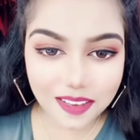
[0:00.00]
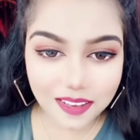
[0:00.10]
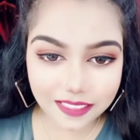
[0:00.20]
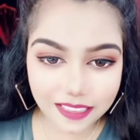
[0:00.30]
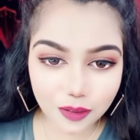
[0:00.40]

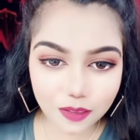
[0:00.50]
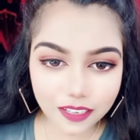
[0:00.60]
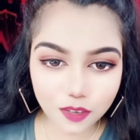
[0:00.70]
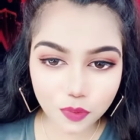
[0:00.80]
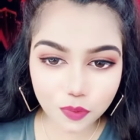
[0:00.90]
তাহলে কি
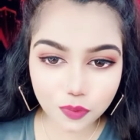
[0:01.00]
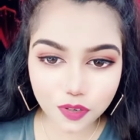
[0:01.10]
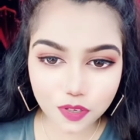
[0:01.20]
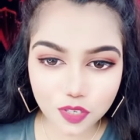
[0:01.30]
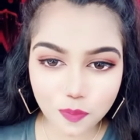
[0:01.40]
নতুন করে
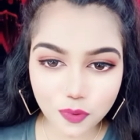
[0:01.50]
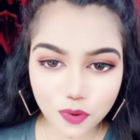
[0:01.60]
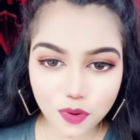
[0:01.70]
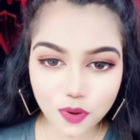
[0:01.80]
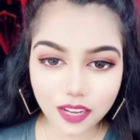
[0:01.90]
সম্পর্ক
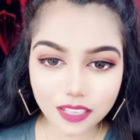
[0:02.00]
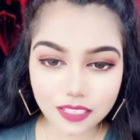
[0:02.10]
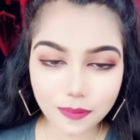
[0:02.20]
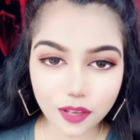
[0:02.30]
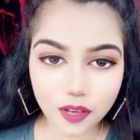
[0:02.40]
করা যাবে
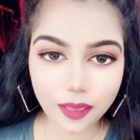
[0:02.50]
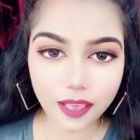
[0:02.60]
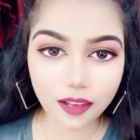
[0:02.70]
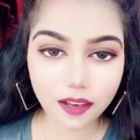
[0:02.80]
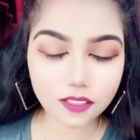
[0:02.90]
ও মাই
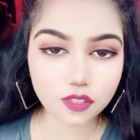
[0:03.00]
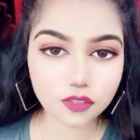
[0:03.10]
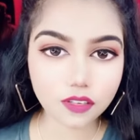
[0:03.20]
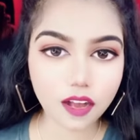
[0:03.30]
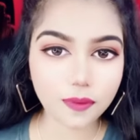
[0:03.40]
গড ও
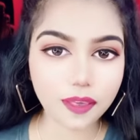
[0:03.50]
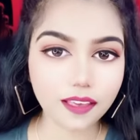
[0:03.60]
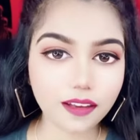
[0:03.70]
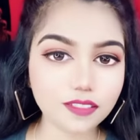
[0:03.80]
মাই গড